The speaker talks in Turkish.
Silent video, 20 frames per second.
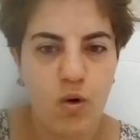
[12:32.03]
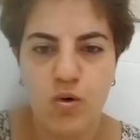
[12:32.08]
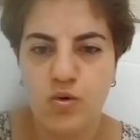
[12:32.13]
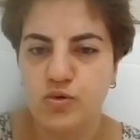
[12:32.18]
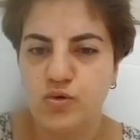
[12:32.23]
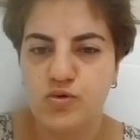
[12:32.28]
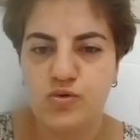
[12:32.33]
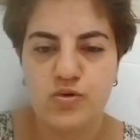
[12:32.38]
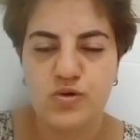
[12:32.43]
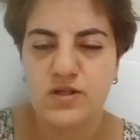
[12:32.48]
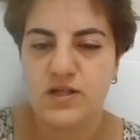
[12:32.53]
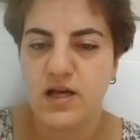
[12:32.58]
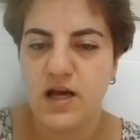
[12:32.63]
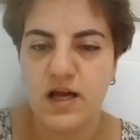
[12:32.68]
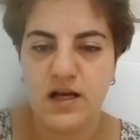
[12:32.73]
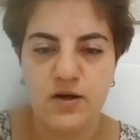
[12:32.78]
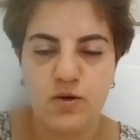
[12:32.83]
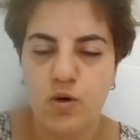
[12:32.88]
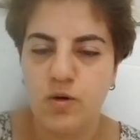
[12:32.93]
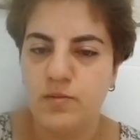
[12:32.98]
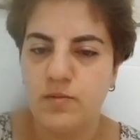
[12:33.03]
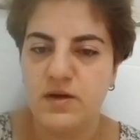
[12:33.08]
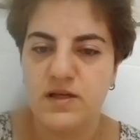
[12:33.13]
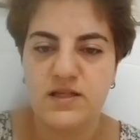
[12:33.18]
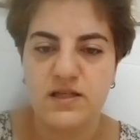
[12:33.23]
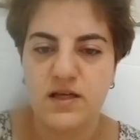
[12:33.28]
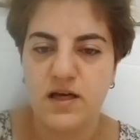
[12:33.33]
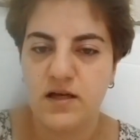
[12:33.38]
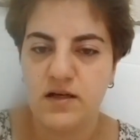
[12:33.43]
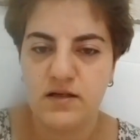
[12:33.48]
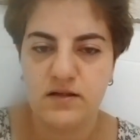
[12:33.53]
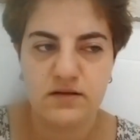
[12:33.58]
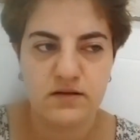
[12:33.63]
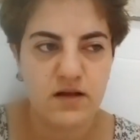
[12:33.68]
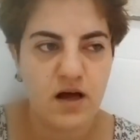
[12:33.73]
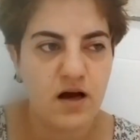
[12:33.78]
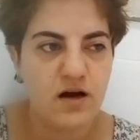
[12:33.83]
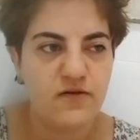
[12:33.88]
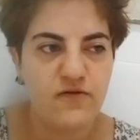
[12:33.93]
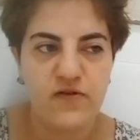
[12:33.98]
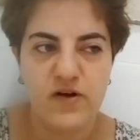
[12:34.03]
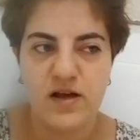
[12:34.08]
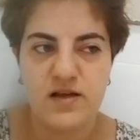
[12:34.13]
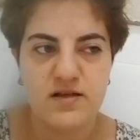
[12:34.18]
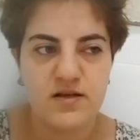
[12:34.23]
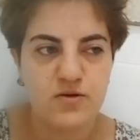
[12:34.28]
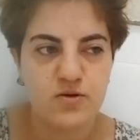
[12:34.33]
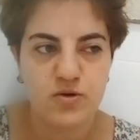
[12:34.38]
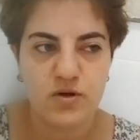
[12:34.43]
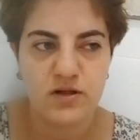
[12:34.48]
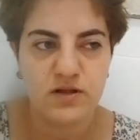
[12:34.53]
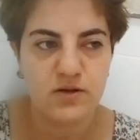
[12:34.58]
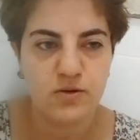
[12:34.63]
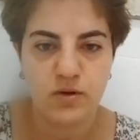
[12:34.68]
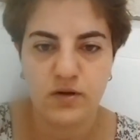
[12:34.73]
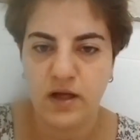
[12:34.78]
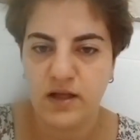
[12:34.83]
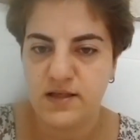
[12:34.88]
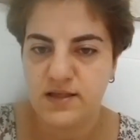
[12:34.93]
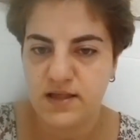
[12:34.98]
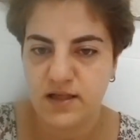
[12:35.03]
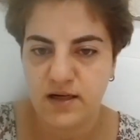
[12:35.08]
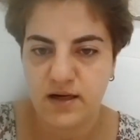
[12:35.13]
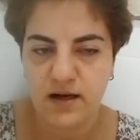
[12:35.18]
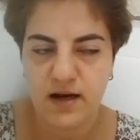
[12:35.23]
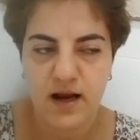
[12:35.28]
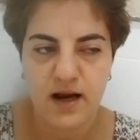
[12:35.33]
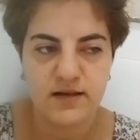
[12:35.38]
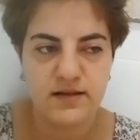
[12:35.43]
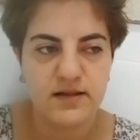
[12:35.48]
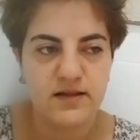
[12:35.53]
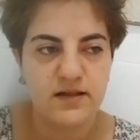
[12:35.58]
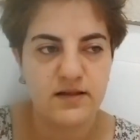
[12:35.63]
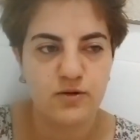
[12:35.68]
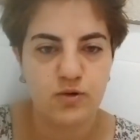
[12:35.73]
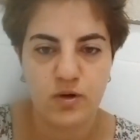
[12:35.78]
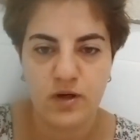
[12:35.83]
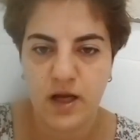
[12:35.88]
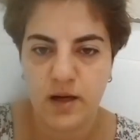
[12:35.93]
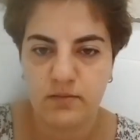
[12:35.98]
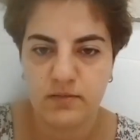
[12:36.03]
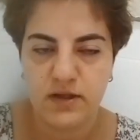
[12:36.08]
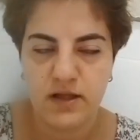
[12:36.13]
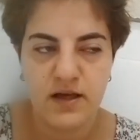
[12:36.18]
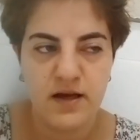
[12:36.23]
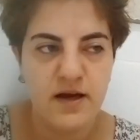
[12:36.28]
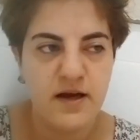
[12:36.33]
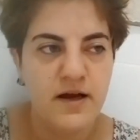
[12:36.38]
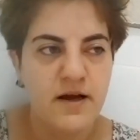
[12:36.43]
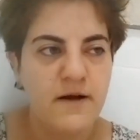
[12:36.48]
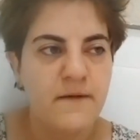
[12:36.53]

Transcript: 10 küsur senelik 15 senelik daha fazla süredir olan senelerdeki dönemde